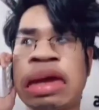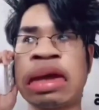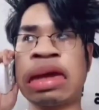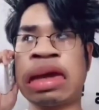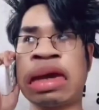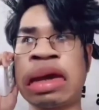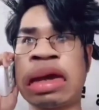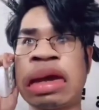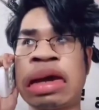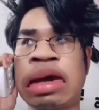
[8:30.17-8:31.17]
kamu
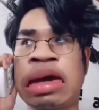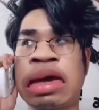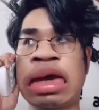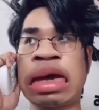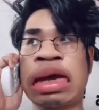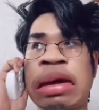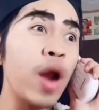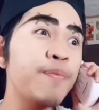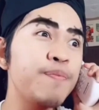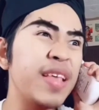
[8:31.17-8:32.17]
dihukum dan nonton
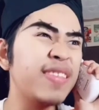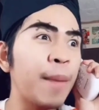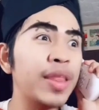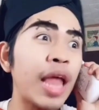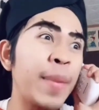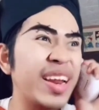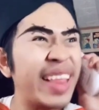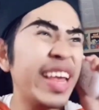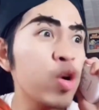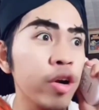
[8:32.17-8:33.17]
One Piece sampai tamat
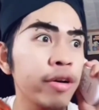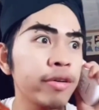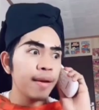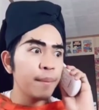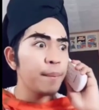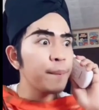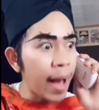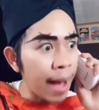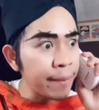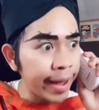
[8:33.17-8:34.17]
nggak tidur.
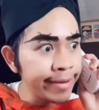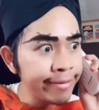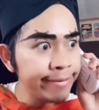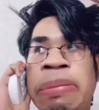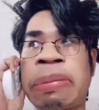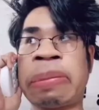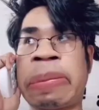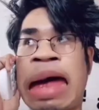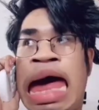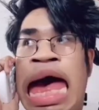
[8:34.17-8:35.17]
Paham kan?
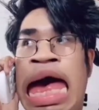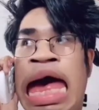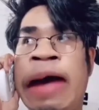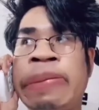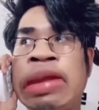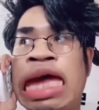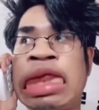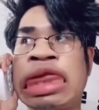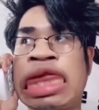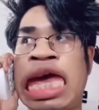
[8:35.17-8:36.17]
Paham,
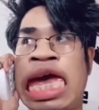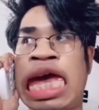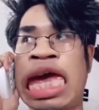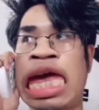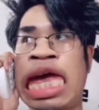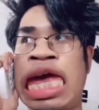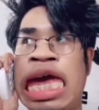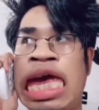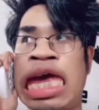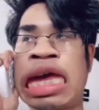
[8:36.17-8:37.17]

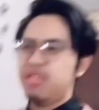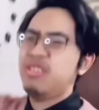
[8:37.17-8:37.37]
Tante.